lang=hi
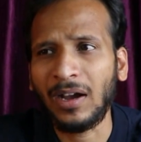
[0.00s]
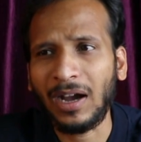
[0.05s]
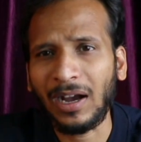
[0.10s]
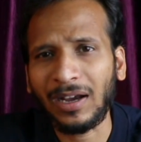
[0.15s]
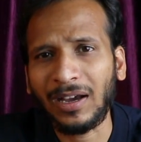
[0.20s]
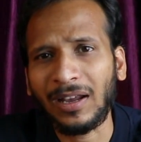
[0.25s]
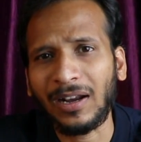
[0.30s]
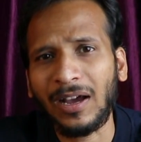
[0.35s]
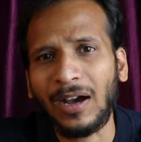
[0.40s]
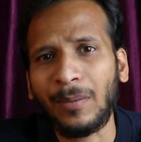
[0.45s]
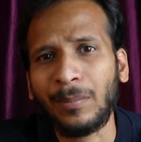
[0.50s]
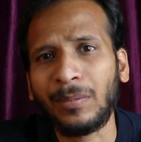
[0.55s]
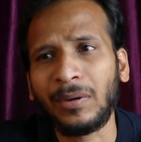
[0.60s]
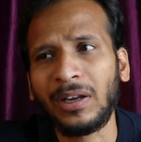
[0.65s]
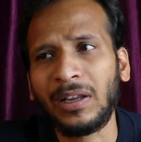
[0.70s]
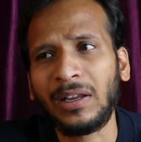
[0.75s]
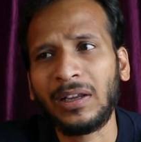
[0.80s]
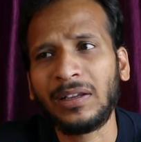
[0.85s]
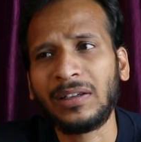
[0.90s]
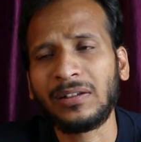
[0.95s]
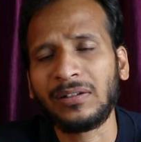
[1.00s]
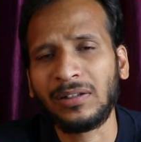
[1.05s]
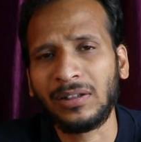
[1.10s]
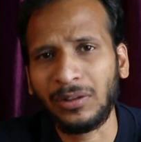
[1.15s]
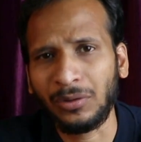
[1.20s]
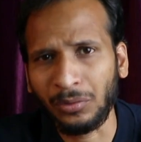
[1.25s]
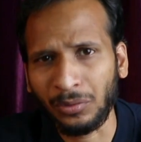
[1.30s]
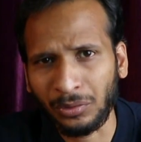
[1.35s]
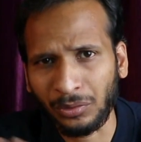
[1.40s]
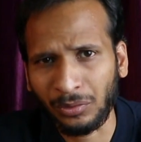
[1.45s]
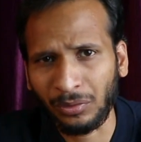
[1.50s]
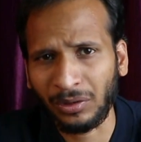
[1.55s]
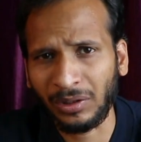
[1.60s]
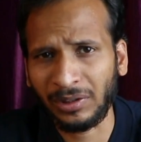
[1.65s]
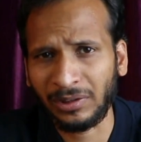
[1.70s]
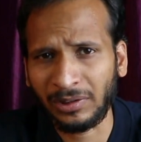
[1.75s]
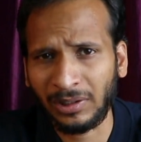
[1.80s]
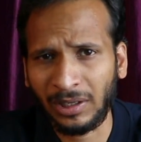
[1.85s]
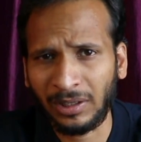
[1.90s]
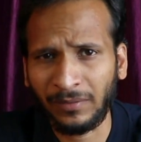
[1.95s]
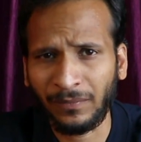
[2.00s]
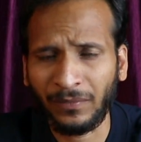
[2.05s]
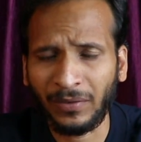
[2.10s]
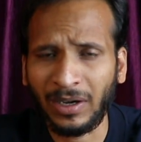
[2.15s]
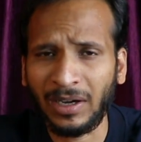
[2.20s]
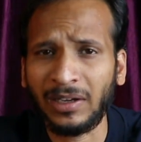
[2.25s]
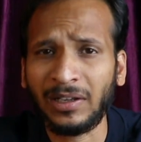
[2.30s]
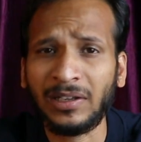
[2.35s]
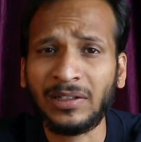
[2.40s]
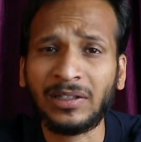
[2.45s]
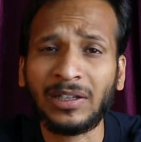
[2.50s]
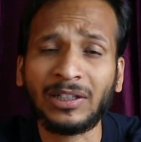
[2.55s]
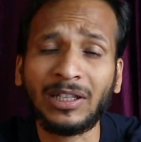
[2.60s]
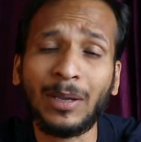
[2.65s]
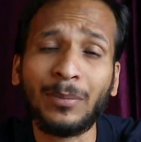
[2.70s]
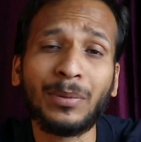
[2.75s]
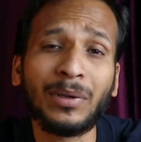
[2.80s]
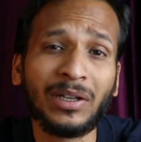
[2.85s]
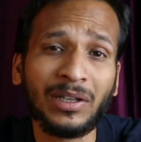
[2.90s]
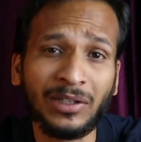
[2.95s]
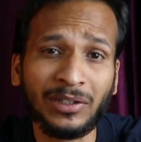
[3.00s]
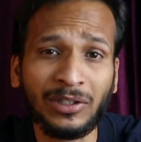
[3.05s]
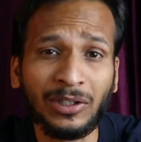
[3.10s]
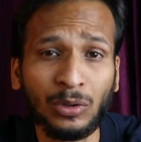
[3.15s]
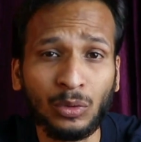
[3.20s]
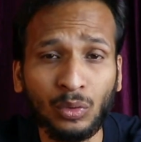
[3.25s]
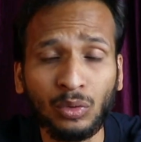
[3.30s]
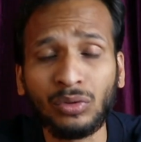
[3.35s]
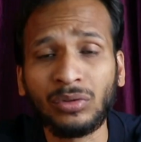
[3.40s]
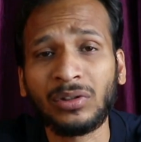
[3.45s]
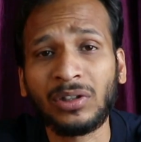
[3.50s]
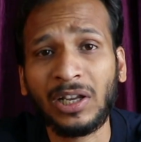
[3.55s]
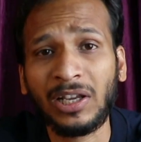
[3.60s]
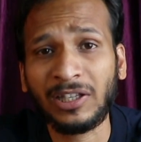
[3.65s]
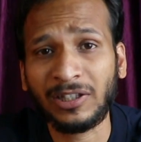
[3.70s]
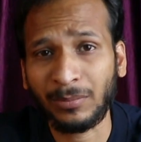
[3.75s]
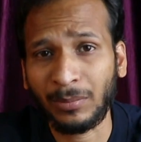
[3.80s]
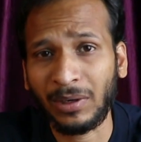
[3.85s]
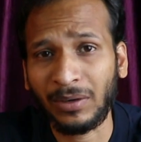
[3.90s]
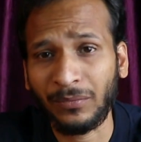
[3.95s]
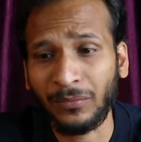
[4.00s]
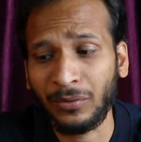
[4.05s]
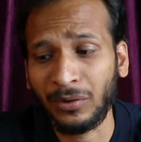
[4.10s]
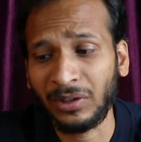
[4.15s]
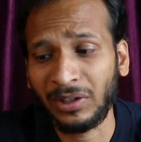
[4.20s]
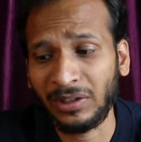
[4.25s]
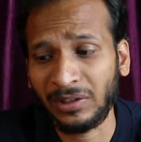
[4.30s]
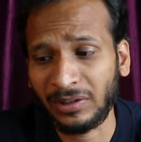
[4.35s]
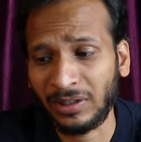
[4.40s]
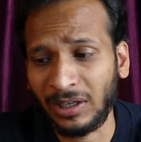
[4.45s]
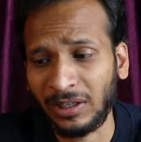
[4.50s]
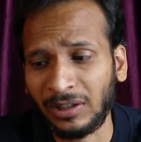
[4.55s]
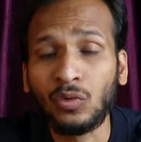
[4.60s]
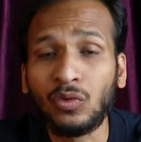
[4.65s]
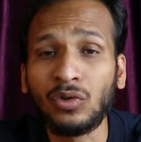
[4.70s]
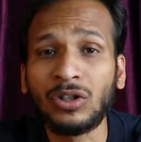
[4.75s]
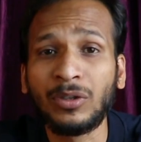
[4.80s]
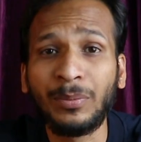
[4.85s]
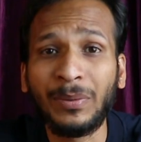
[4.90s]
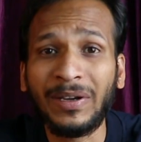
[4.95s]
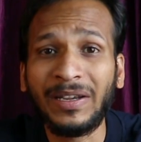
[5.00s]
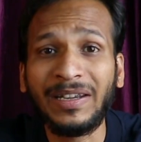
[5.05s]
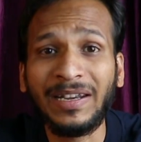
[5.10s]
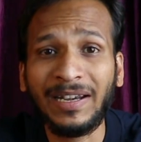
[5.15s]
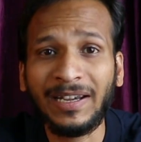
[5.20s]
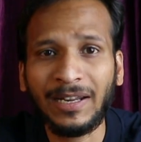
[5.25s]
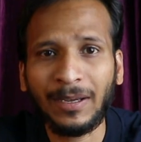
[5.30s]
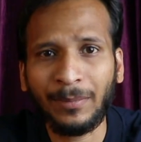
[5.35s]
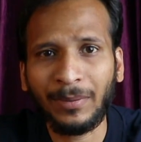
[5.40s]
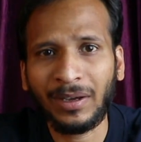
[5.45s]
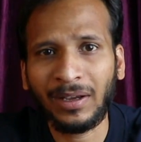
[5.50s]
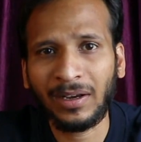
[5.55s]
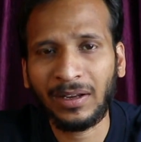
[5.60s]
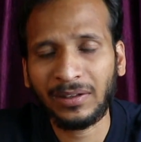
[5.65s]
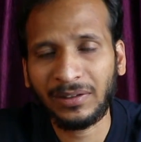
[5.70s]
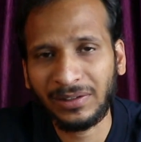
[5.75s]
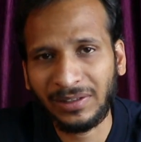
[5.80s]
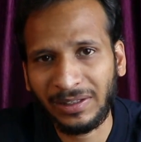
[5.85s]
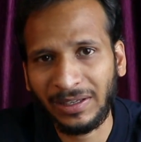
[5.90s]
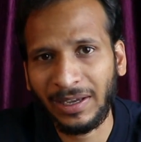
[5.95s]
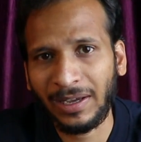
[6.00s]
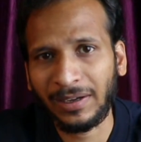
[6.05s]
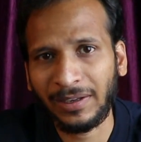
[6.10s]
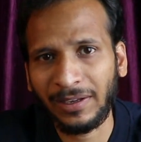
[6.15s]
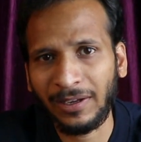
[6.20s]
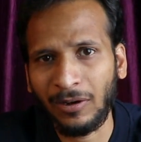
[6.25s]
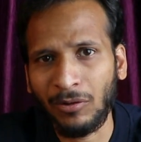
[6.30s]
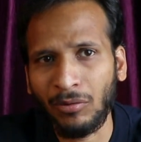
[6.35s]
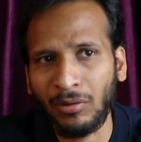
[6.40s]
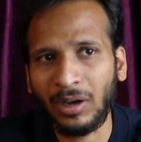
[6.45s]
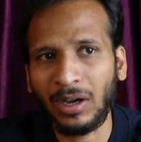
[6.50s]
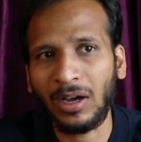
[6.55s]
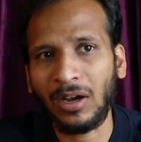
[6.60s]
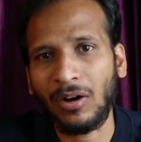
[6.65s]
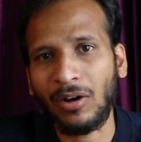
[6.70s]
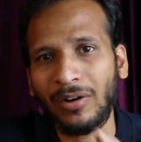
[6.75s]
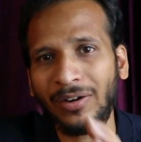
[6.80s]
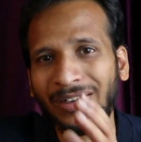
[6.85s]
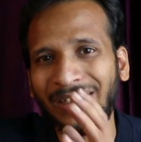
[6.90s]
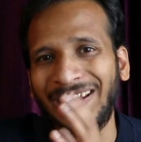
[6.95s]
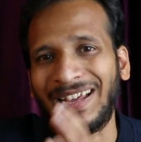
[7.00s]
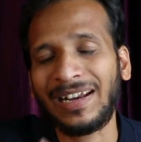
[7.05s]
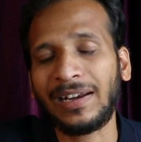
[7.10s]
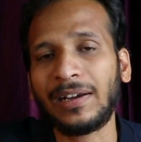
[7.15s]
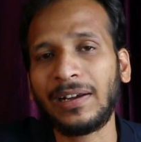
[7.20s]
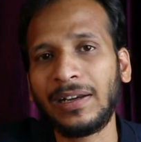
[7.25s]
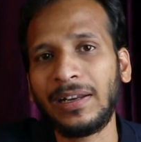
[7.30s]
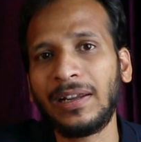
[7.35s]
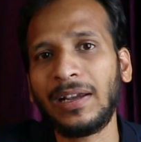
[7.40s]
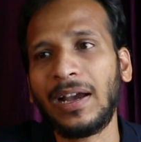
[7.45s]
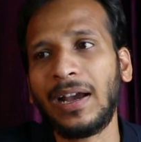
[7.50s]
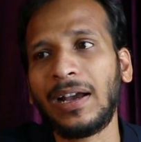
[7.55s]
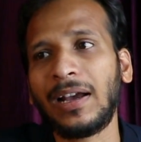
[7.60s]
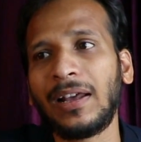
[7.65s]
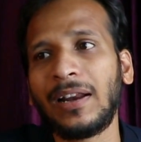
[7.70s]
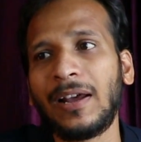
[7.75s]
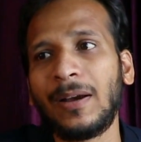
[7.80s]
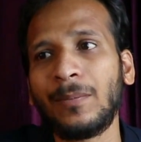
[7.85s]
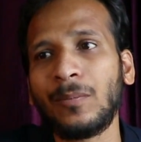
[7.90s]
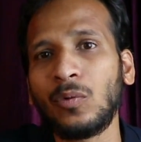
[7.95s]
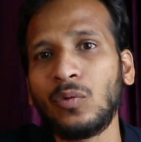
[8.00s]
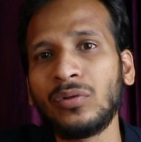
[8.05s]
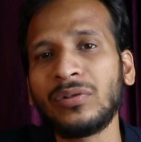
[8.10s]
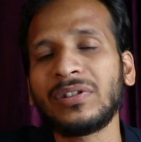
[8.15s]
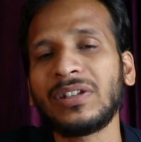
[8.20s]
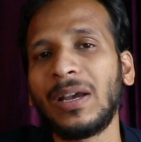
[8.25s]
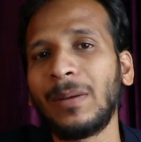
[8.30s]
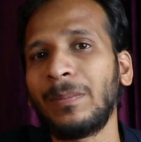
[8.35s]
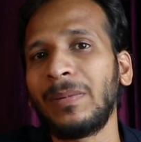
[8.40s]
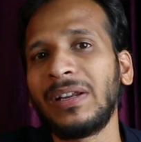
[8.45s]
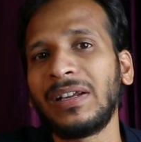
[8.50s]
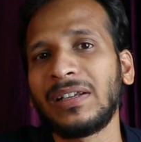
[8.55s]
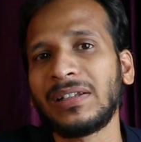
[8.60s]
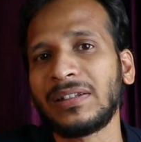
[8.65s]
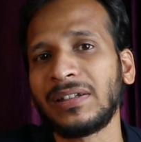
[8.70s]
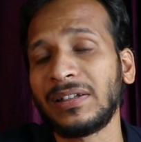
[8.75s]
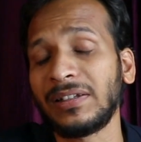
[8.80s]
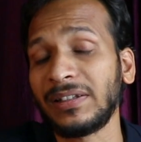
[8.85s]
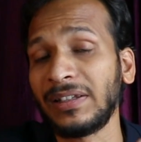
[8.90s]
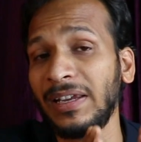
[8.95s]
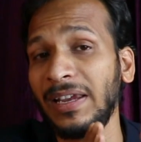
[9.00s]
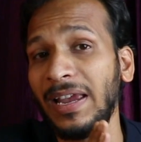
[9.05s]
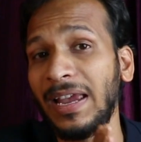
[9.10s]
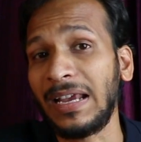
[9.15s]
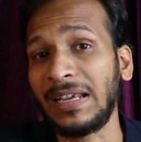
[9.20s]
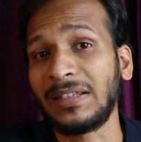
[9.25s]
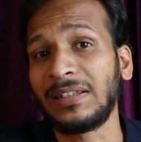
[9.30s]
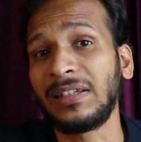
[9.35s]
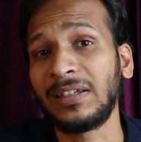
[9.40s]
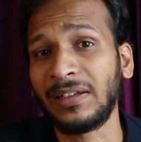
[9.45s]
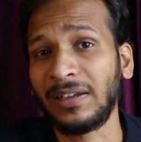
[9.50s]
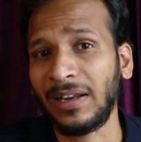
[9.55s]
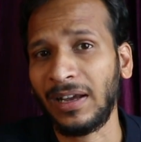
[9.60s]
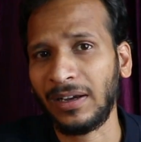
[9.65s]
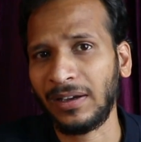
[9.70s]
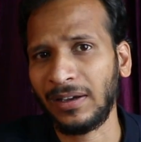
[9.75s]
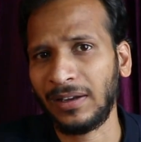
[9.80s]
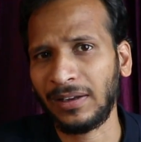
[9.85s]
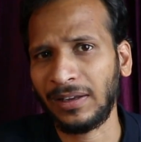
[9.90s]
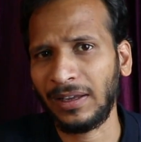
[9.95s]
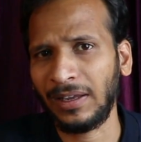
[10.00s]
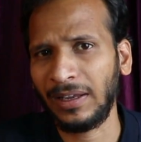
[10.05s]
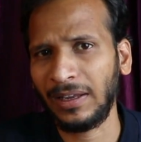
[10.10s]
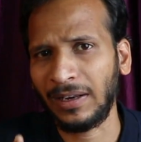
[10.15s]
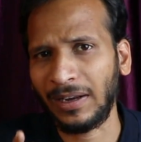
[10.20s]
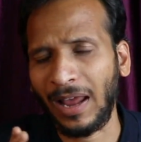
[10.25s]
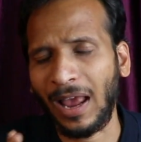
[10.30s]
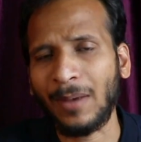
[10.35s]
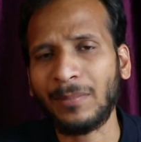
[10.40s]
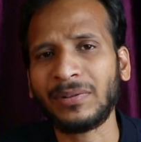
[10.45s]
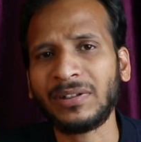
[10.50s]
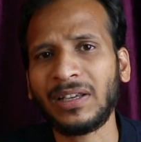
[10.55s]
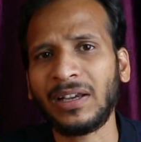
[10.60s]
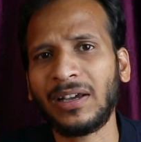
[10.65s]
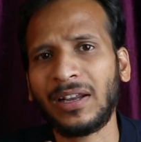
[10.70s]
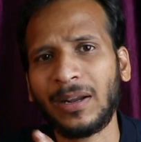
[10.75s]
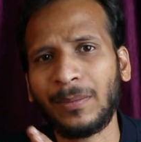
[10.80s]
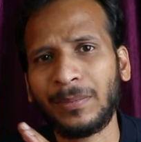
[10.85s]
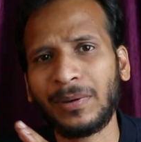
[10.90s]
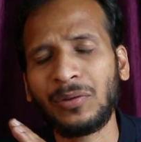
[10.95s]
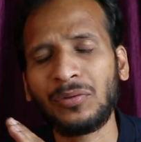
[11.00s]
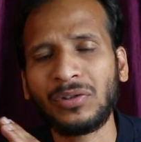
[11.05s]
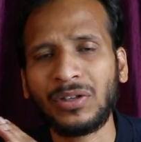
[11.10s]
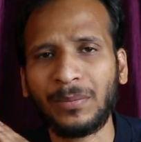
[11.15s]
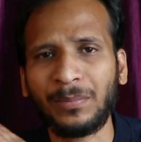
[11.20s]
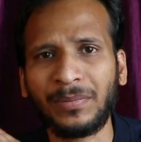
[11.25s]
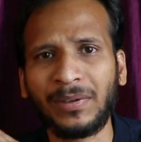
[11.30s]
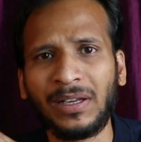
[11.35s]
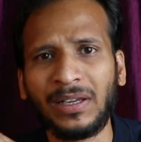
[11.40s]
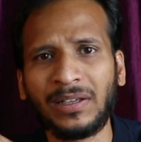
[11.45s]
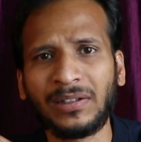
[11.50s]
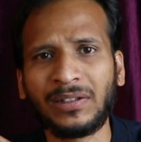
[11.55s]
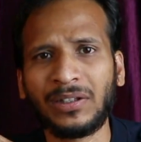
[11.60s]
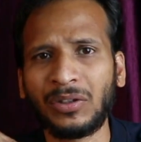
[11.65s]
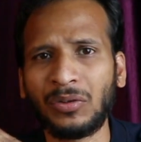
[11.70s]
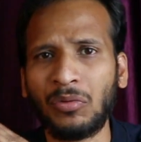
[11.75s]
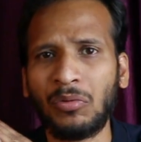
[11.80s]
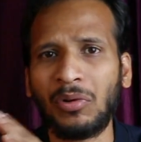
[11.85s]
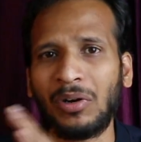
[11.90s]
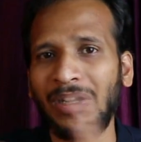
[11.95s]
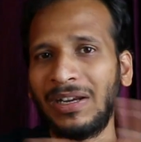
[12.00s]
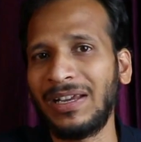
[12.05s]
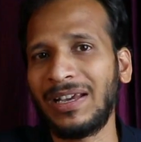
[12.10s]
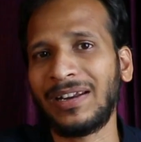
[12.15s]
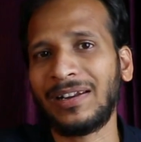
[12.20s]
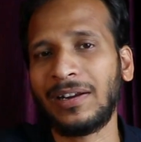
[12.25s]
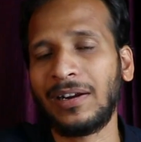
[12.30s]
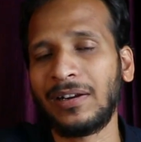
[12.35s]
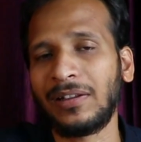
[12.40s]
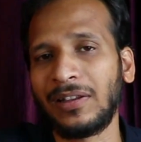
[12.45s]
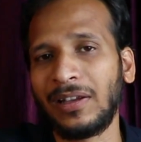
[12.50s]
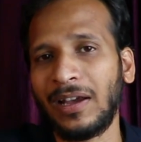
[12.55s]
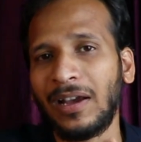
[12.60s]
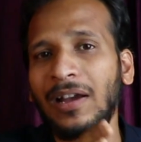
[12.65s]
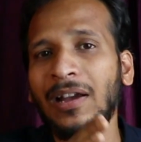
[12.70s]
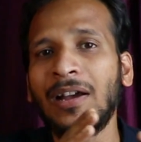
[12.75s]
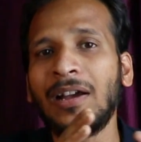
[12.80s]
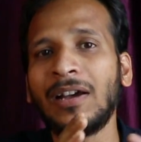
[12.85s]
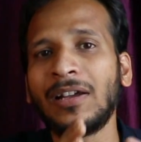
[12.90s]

अगर अपने किसी दोस्तों के साथ फ्रेंड के साथ या फिर किसी दूसरे स्मार्टफोन के साथ कुछ भी डेटा वगैरह शेयर किया होगा और डायरेक्टली अगर आप उस एप्लीकेशन से एग्जिट ना करके रैम से अगर आपने उस एप्लीकेशन को क्लियर कर दिया